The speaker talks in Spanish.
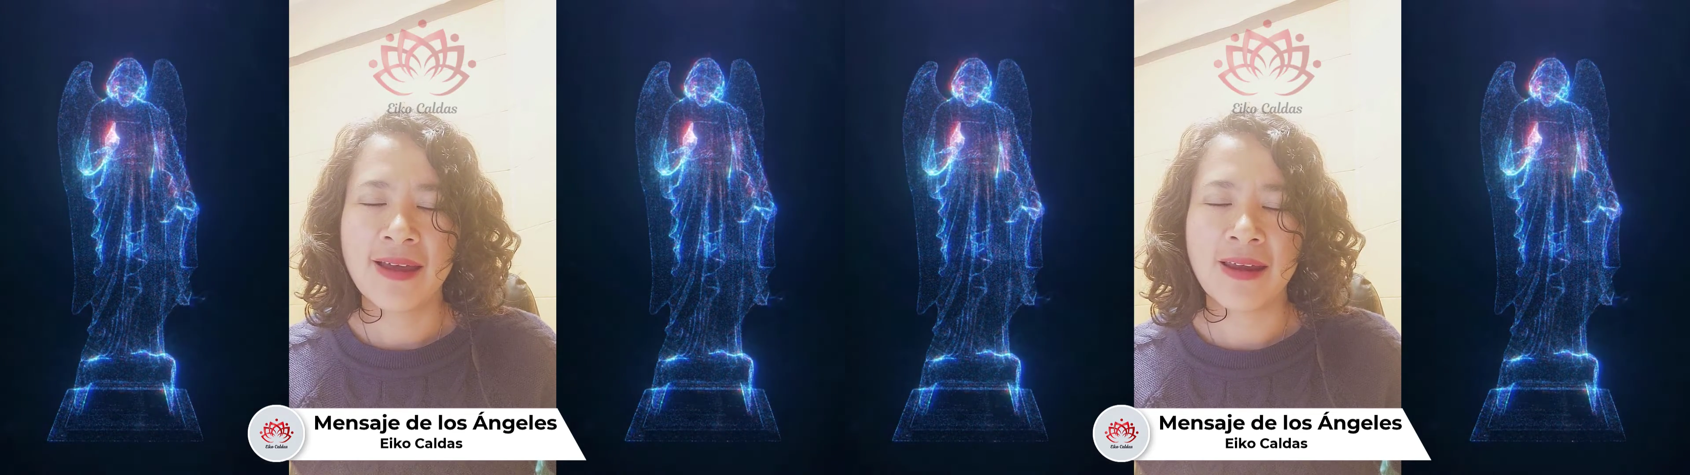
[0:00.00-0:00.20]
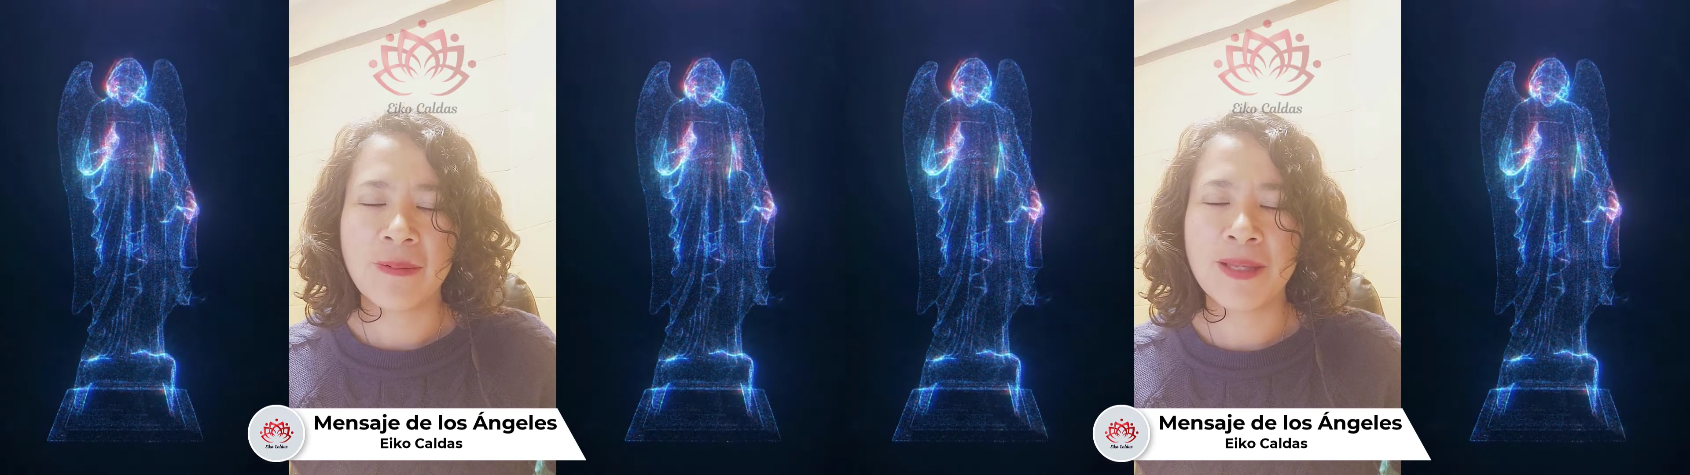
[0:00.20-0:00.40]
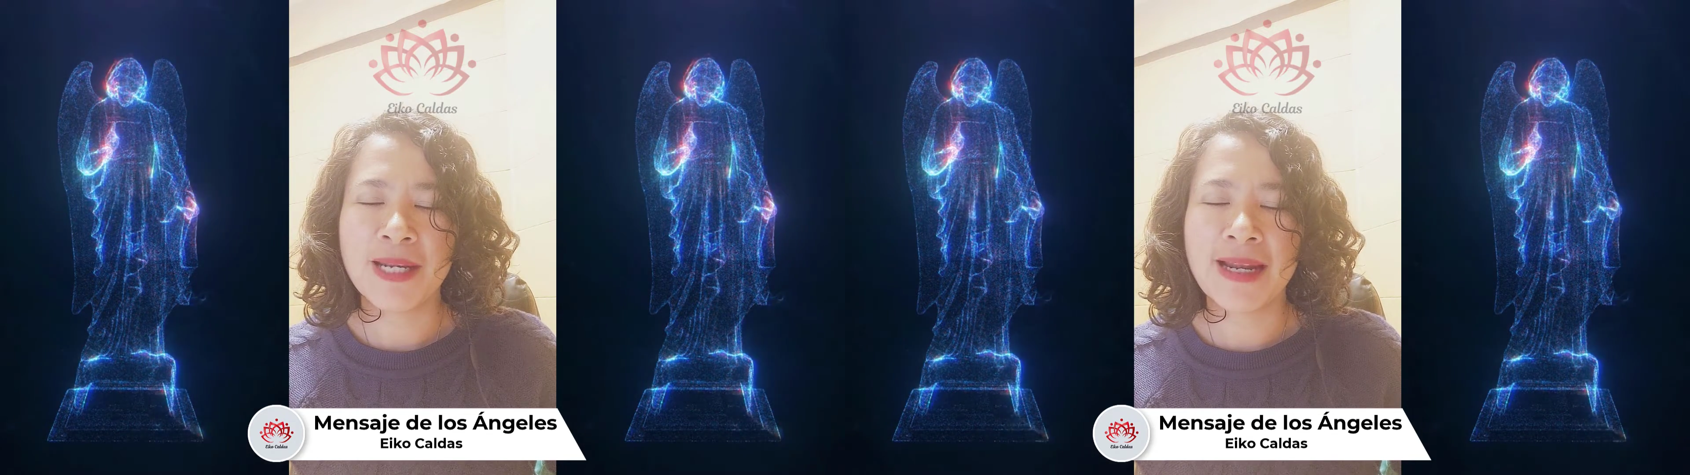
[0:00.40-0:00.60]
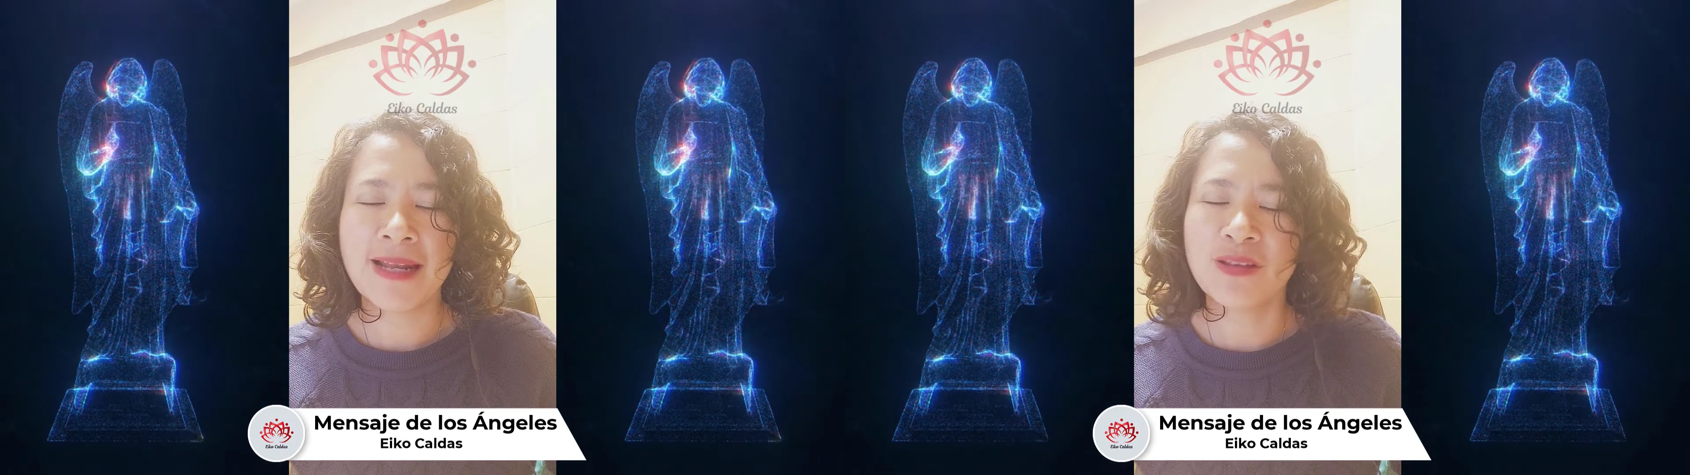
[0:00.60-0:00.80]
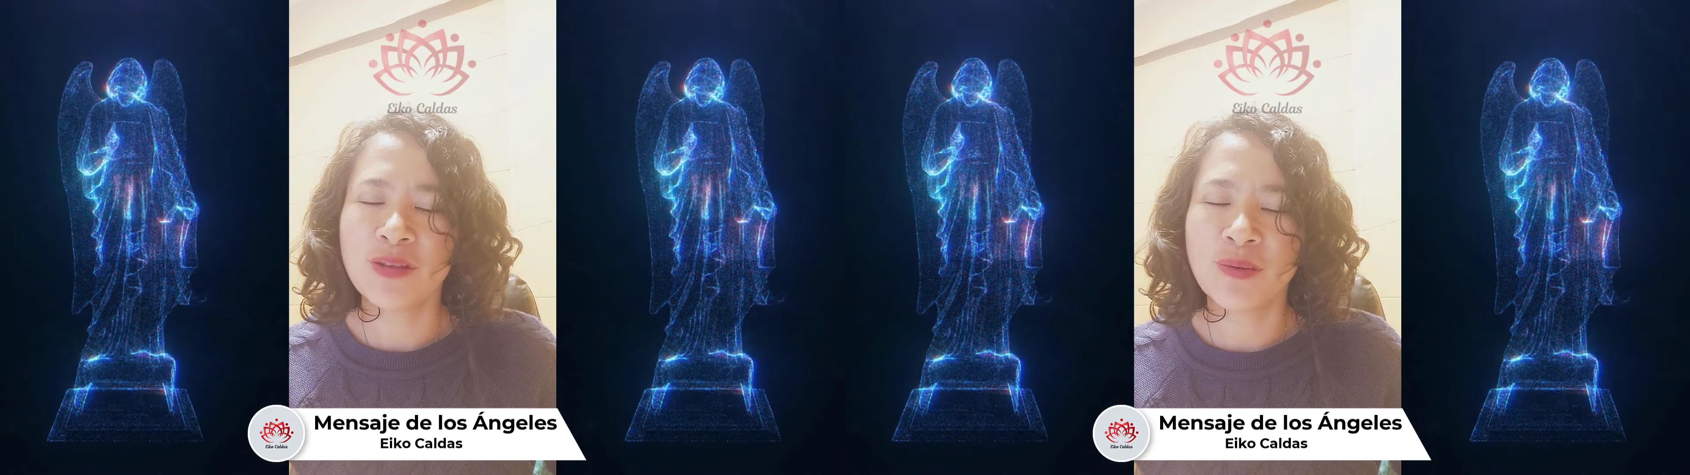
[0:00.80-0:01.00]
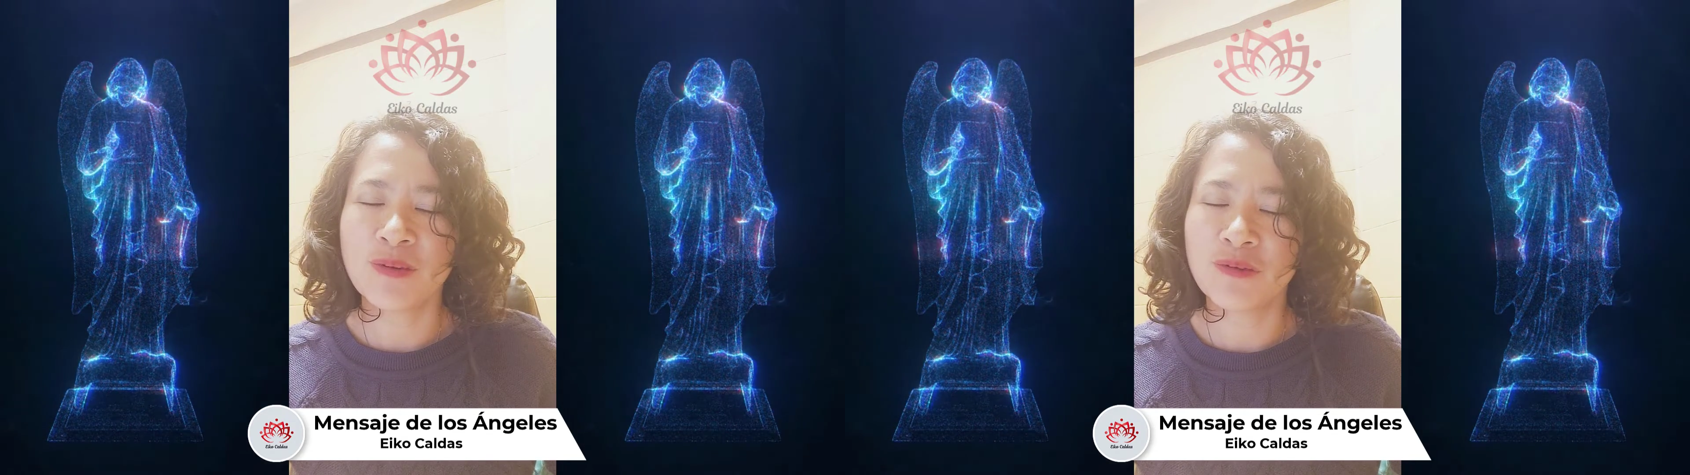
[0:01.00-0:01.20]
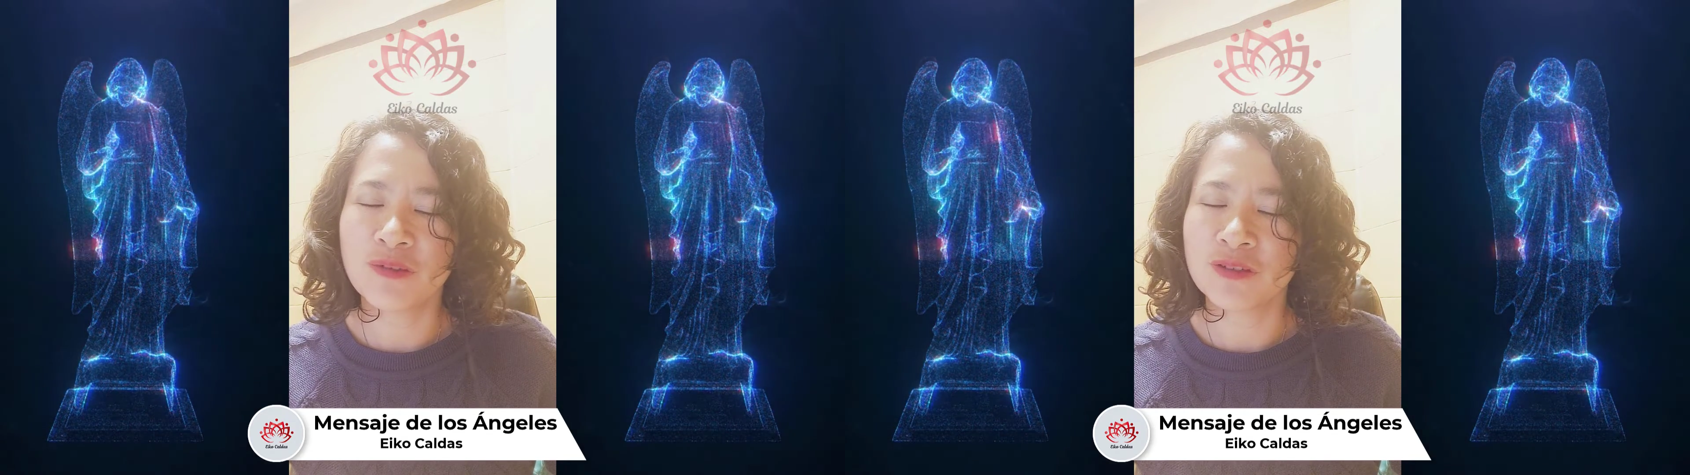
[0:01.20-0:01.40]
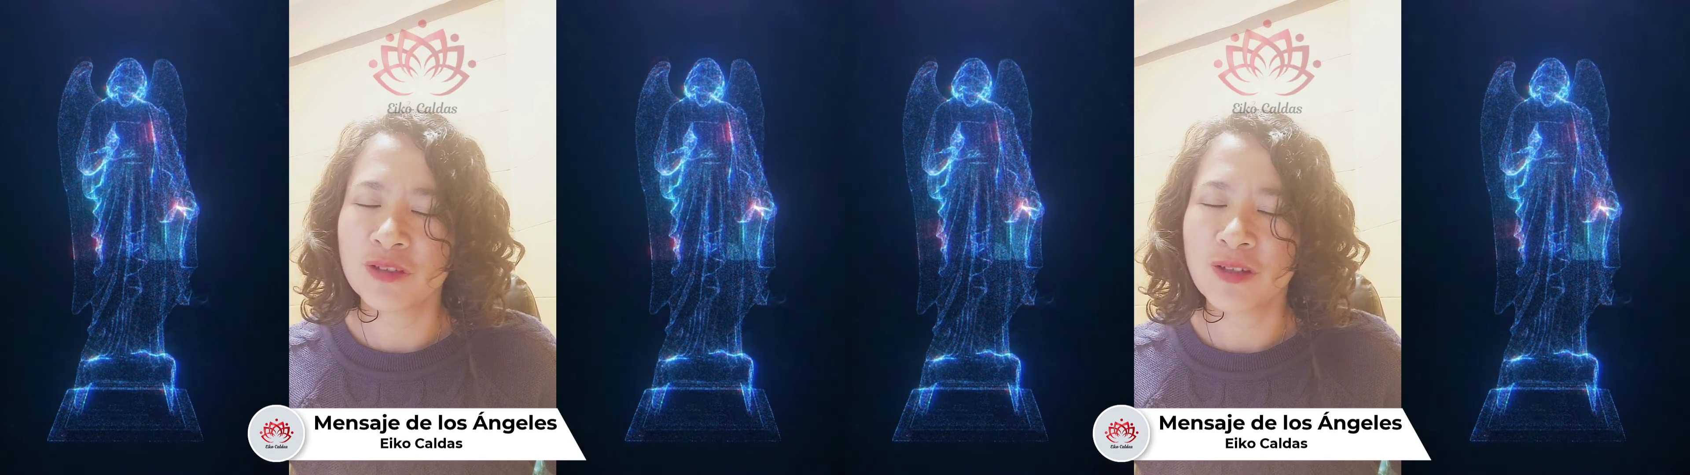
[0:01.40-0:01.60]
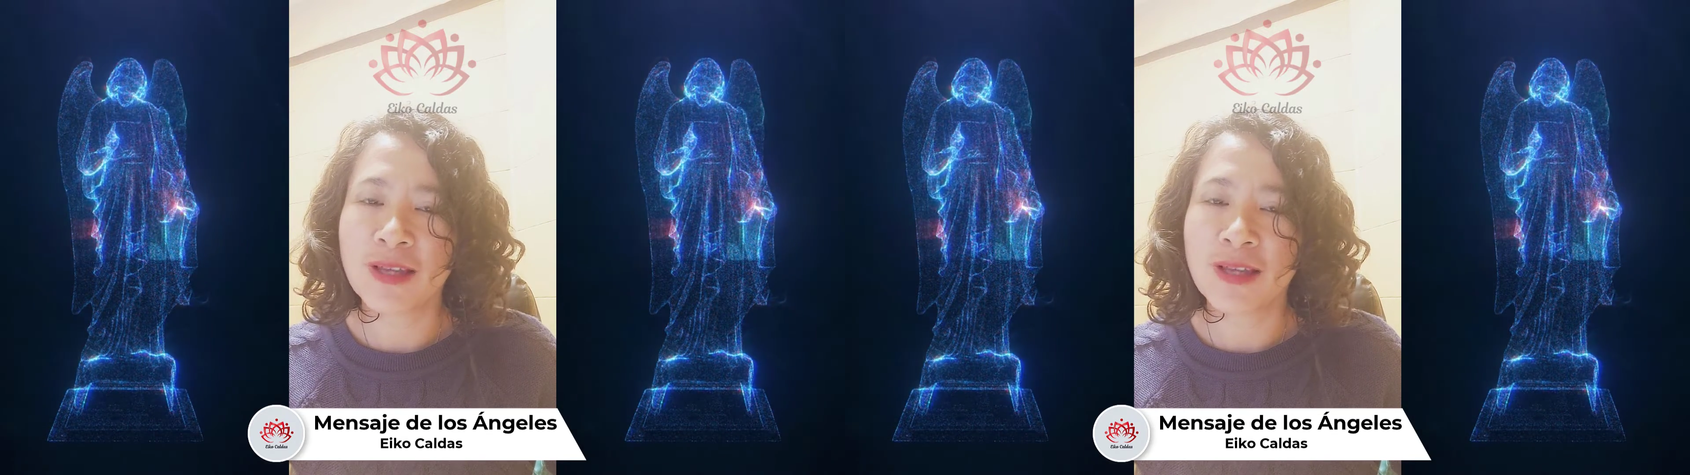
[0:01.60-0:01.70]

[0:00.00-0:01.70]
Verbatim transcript: respira lento y profundo